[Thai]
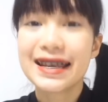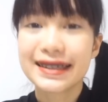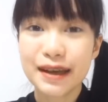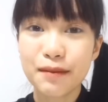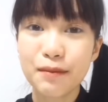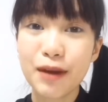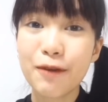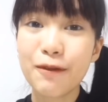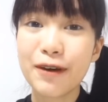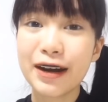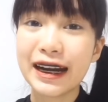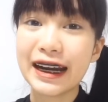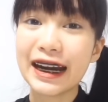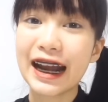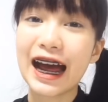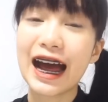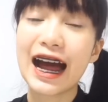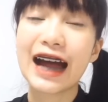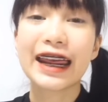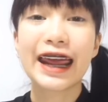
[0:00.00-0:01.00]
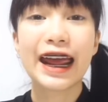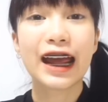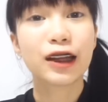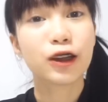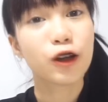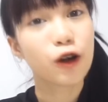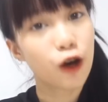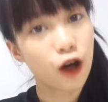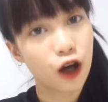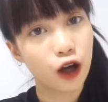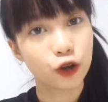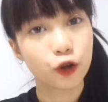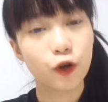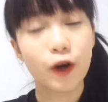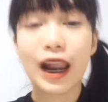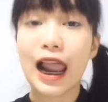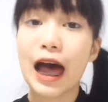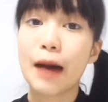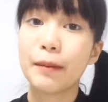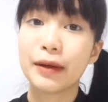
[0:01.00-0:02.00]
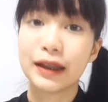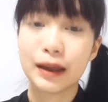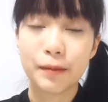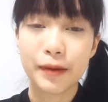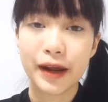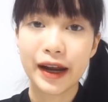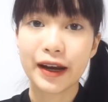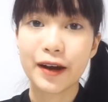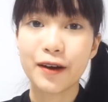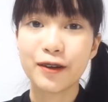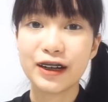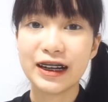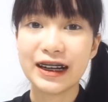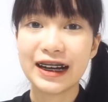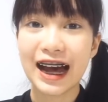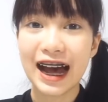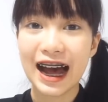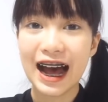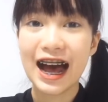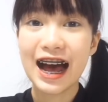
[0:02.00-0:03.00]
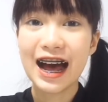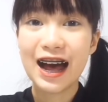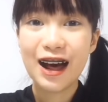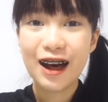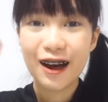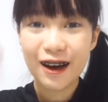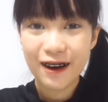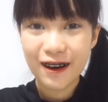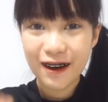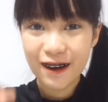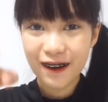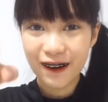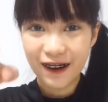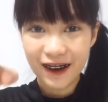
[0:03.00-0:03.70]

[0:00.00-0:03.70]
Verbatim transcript: สำหรับวันนี้นะคะเกก็ต้องขอตัวลาไปแต่เพียงเท่านี้นะคะอ้อ